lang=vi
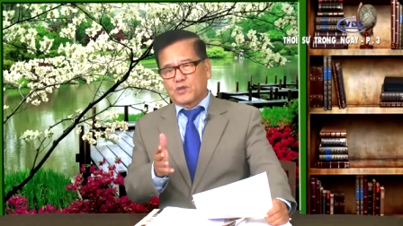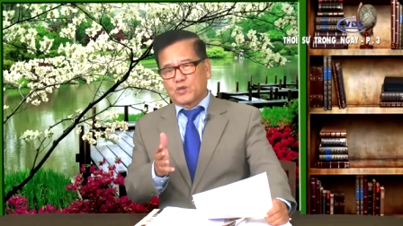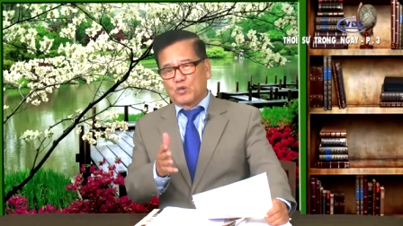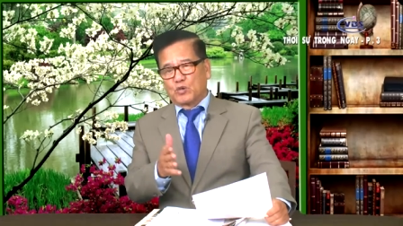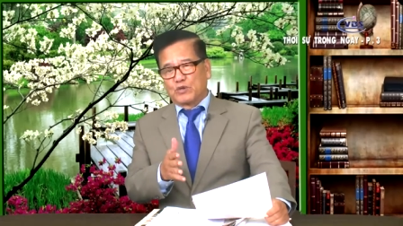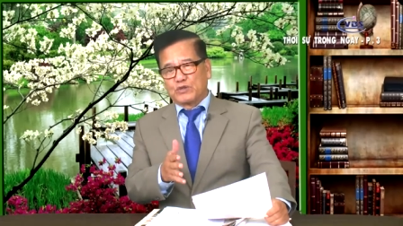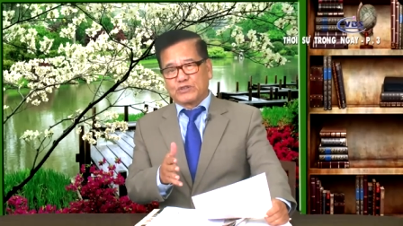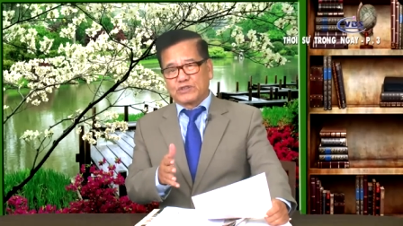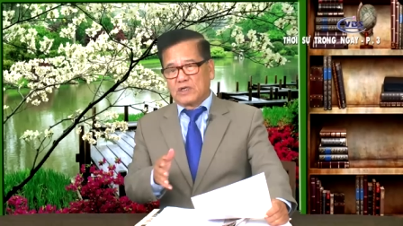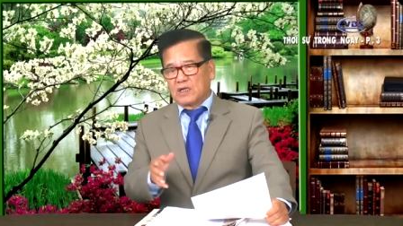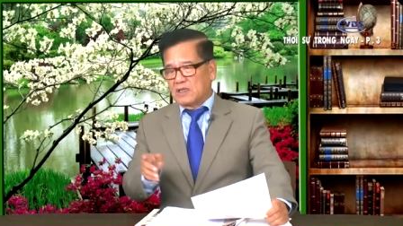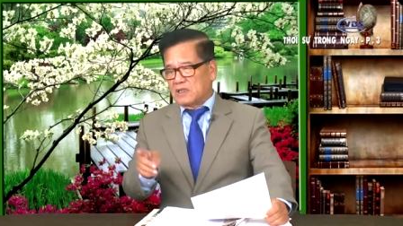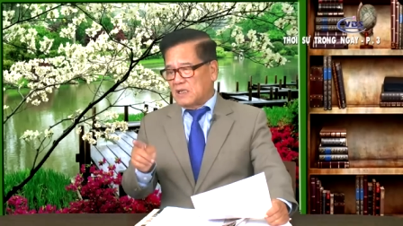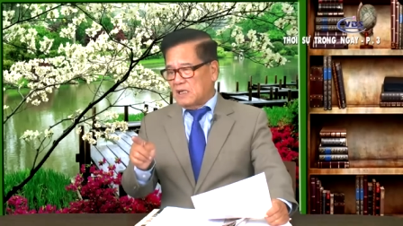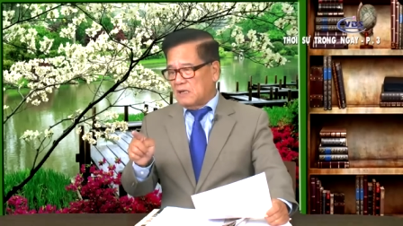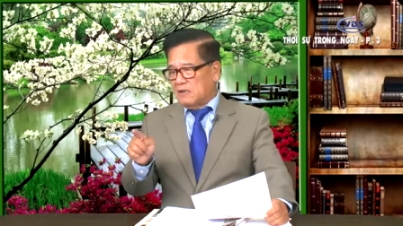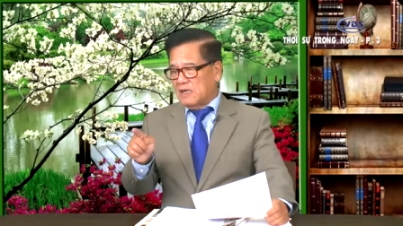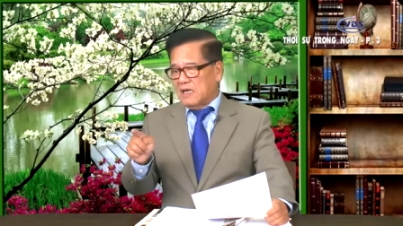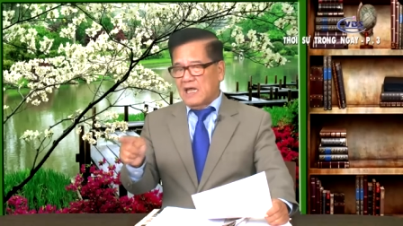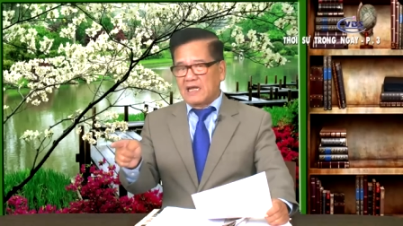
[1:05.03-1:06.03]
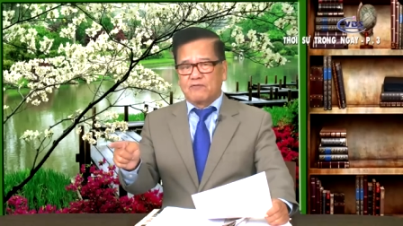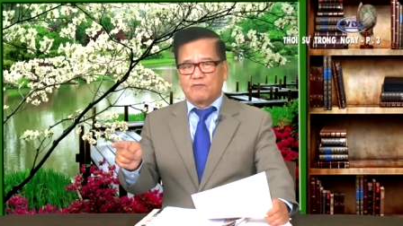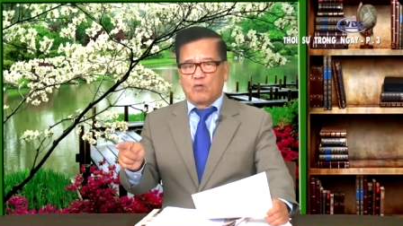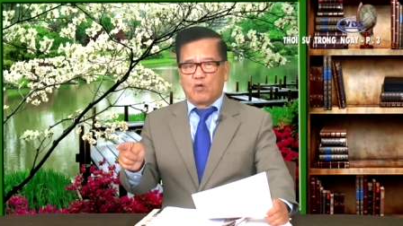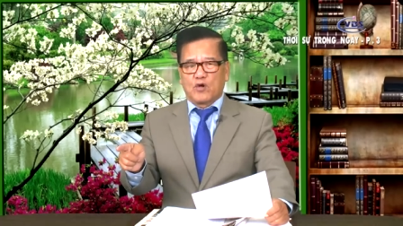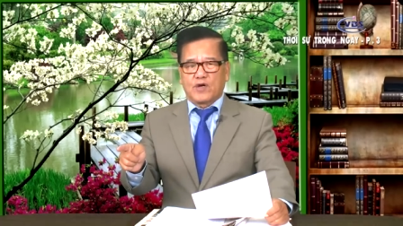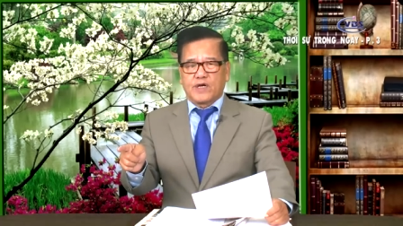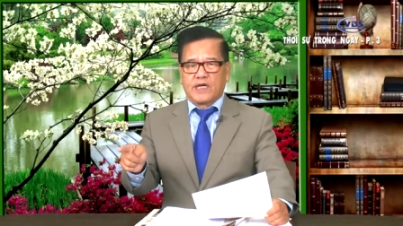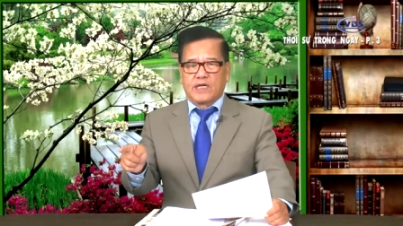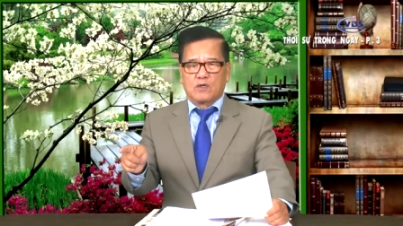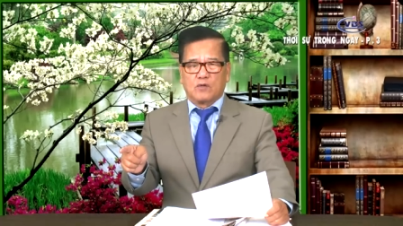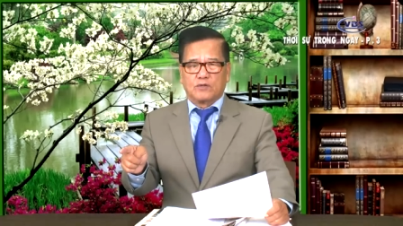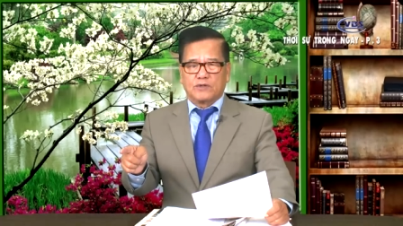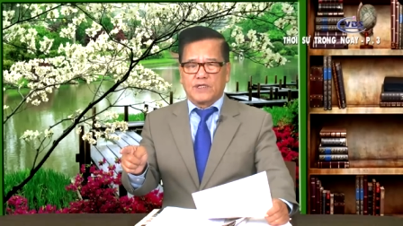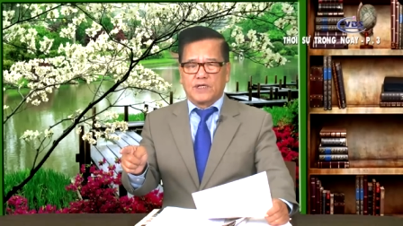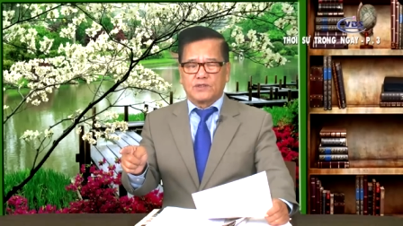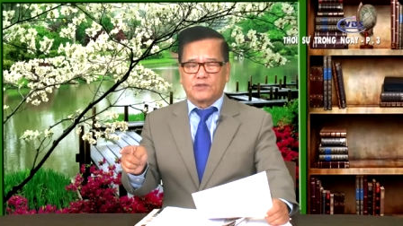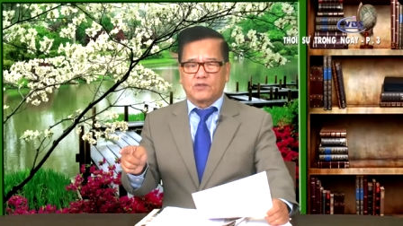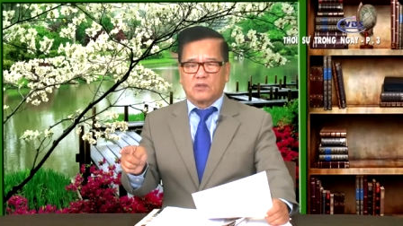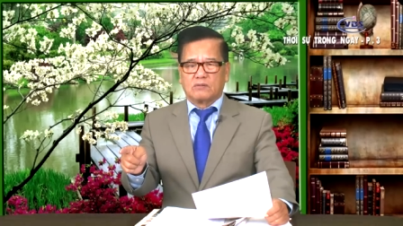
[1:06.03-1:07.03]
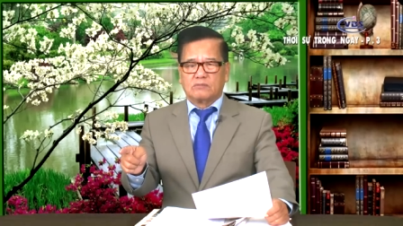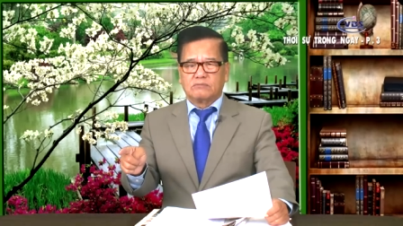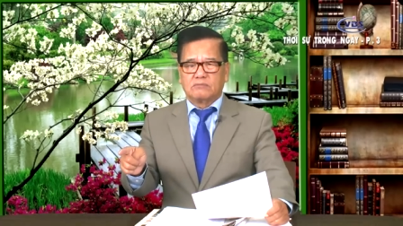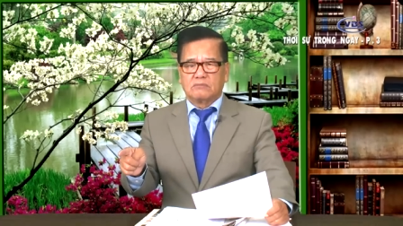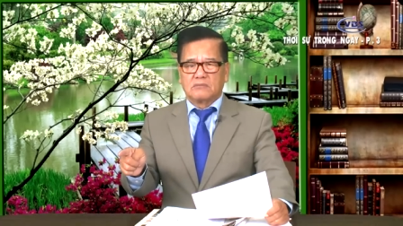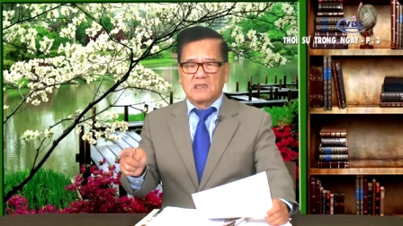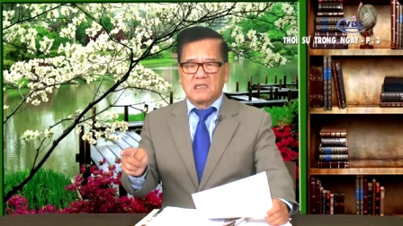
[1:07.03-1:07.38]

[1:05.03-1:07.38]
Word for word: chủ trương là lấy vũ khí của dân chúng,